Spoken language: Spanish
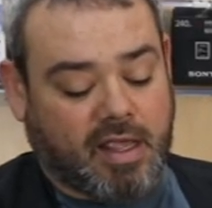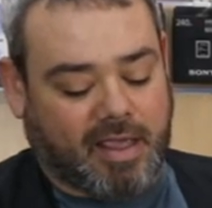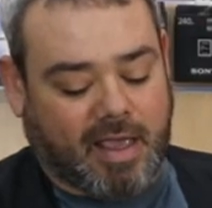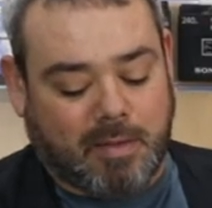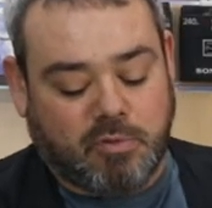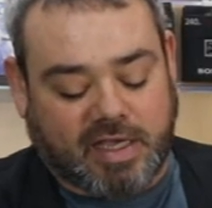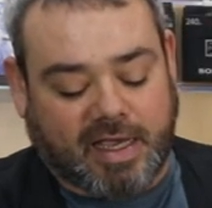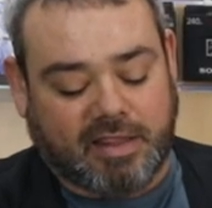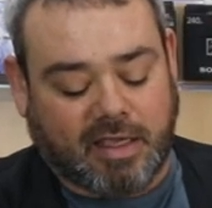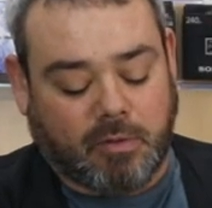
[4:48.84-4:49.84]
Eh, hay mucha
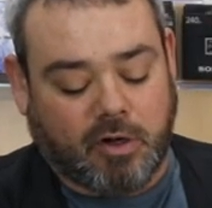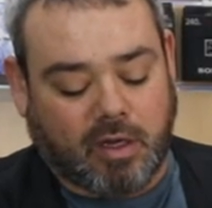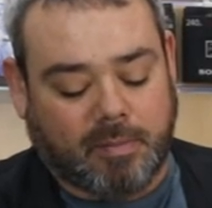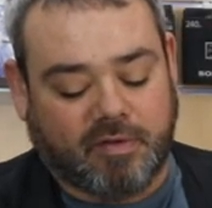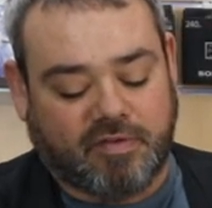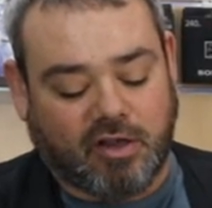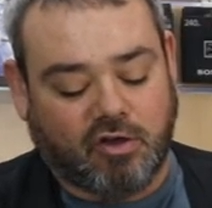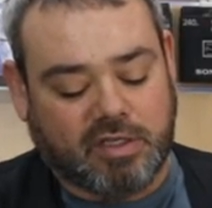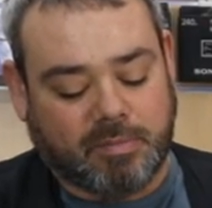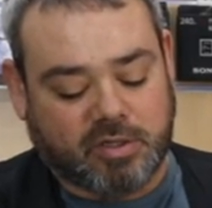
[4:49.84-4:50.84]
gente que, bueno, que prefiere,
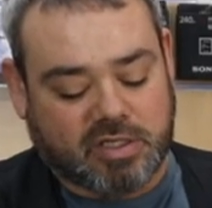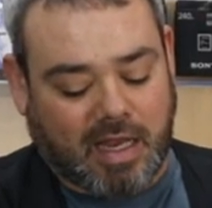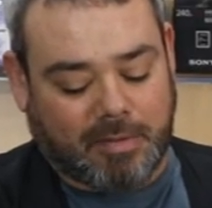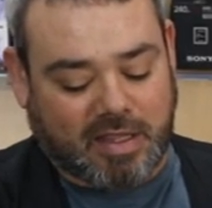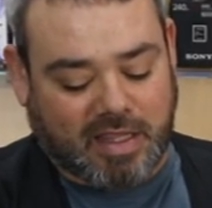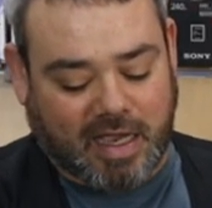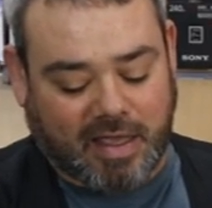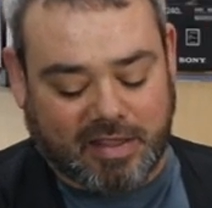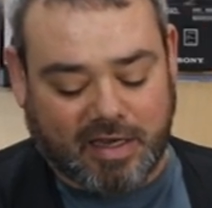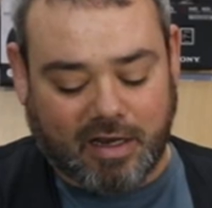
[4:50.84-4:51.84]
oye, pues la
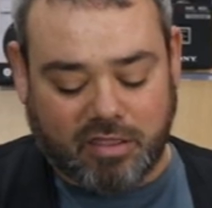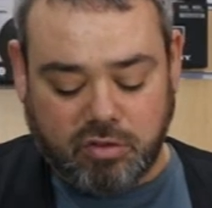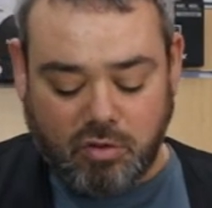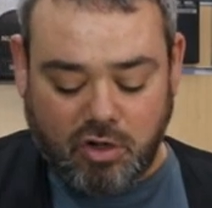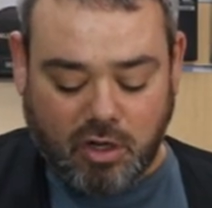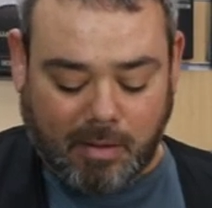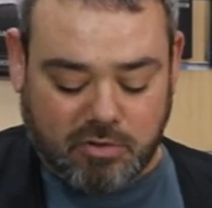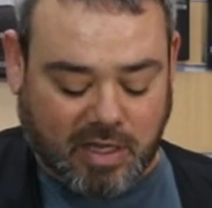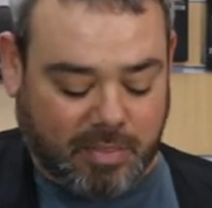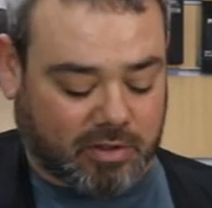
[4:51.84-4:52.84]
ventaja de tener zoom, no va
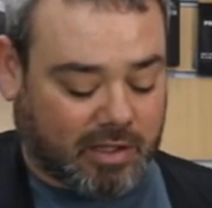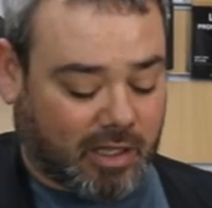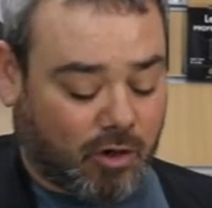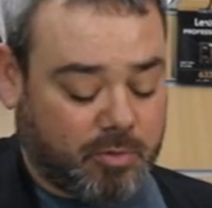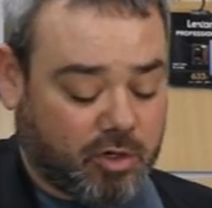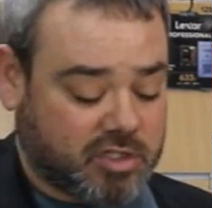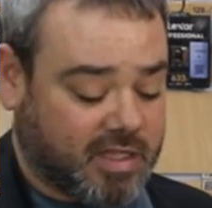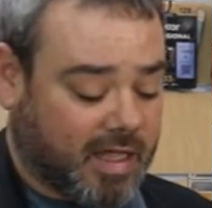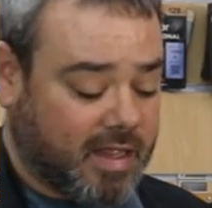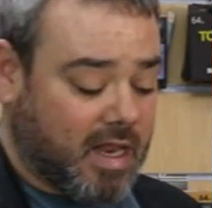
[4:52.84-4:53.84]
buscando tanta
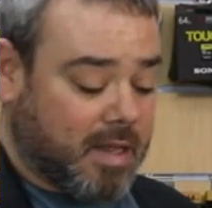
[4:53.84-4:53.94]
luminosidad.